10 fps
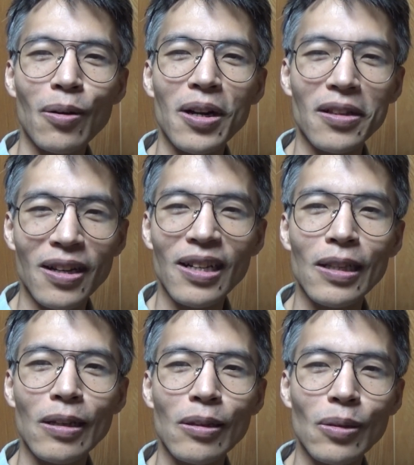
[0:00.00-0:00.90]
変わらない
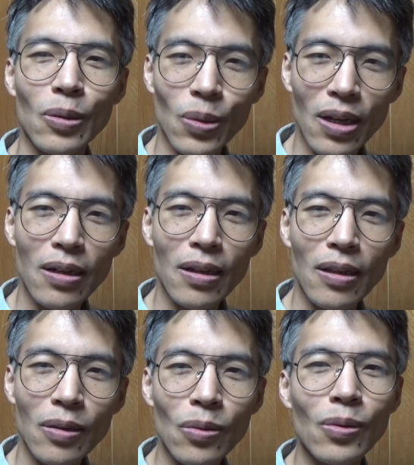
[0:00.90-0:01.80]
ですよね。
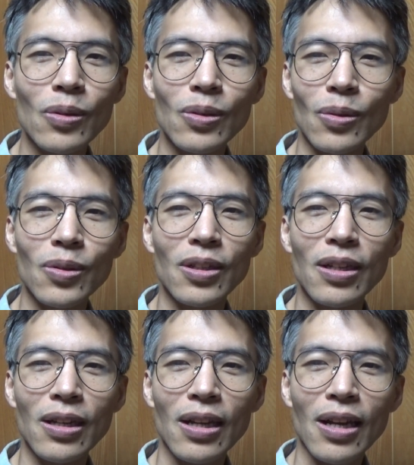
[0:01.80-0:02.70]
でそういう組
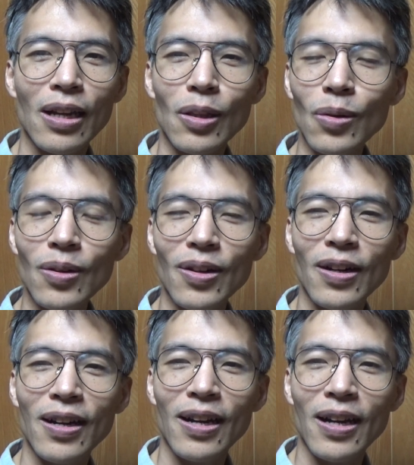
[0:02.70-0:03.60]
織の
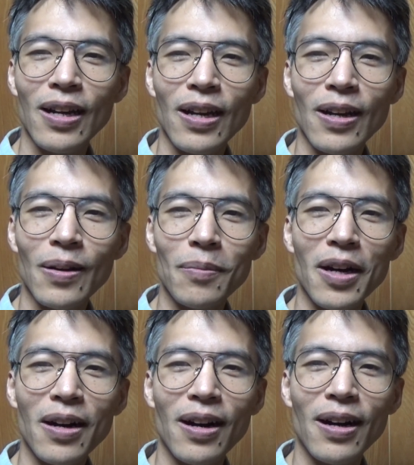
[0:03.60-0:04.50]

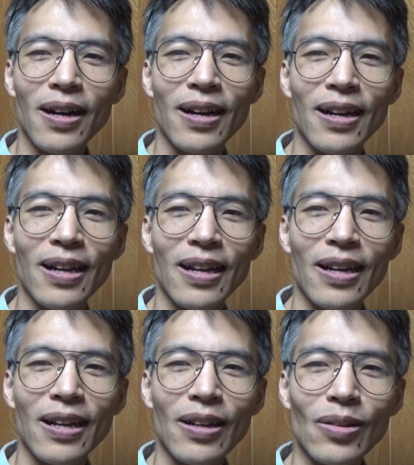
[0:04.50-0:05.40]
まあ
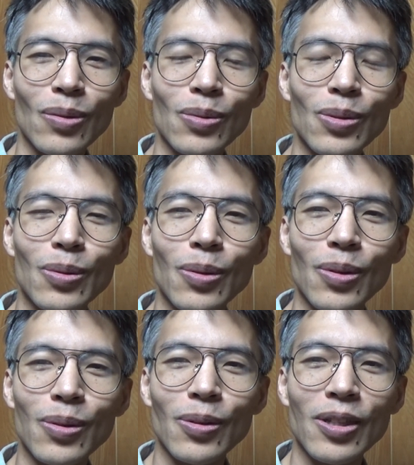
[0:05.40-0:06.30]
その中
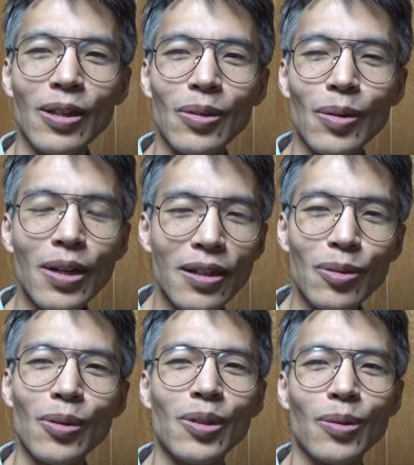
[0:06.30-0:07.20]
国共産党が
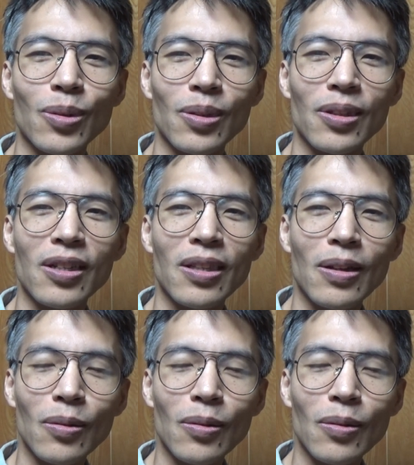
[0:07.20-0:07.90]
統治を続けて